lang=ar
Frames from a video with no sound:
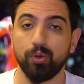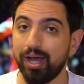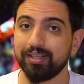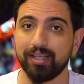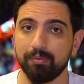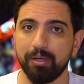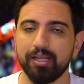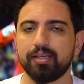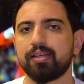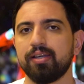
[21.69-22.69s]
انه عاد
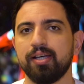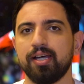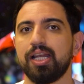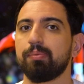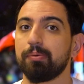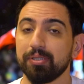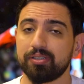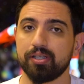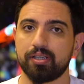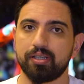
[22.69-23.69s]
الملك لما
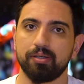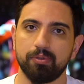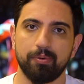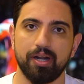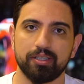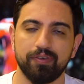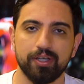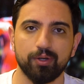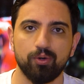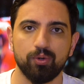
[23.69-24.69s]
بيترك مباراة
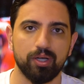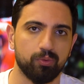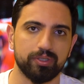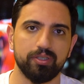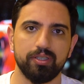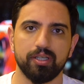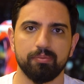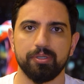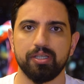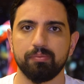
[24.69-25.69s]
فريقه الودية
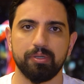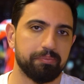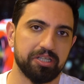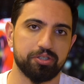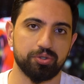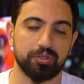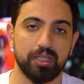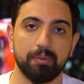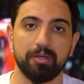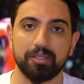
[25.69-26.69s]
بين
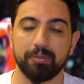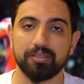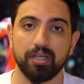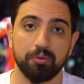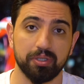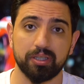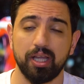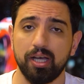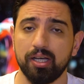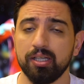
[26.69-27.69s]
الشوطين لما يتبدل
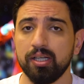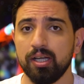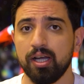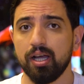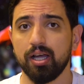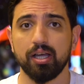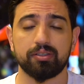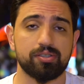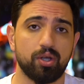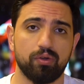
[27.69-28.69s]
ويطلع آه،
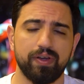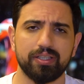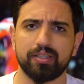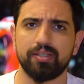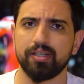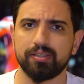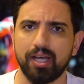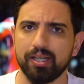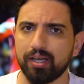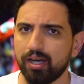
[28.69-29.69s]
تصرفات كثيره
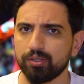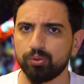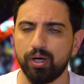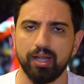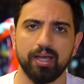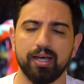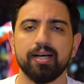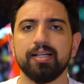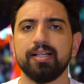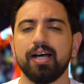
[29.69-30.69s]
تعليقاته على
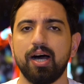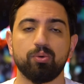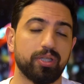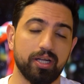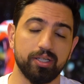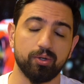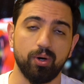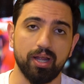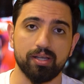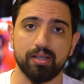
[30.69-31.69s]
او
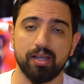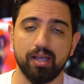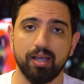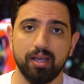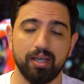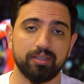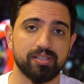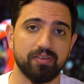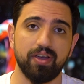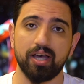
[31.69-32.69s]
تعليقه على آه، احدى
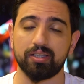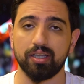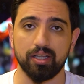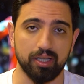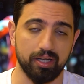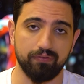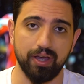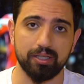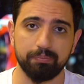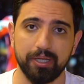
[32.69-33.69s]
صفحات
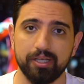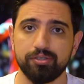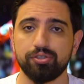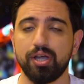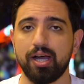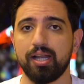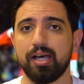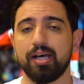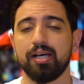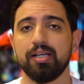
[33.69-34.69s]
الفان بيج
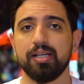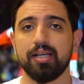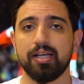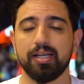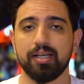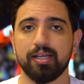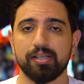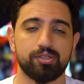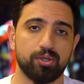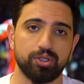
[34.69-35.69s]
على
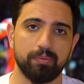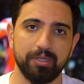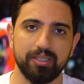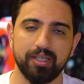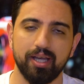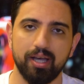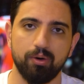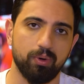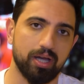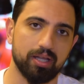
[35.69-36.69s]
آه، السوشيال ميديا
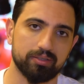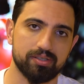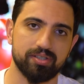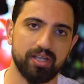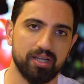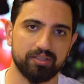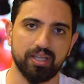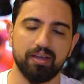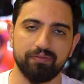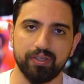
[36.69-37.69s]
والتصريح اللي
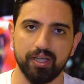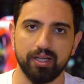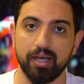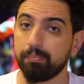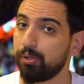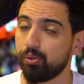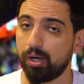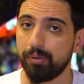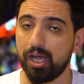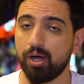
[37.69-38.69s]
اتهم فيه الاعلام بانه
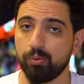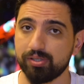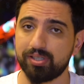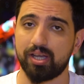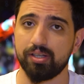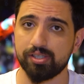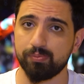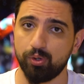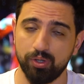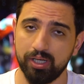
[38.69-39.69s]
عم بيحاول يستغل
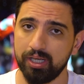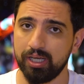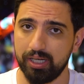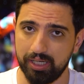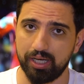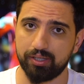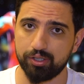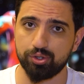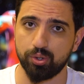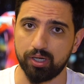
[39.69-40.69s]
اسمه لاخذ
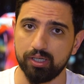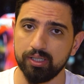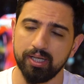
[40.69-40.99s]
الشهره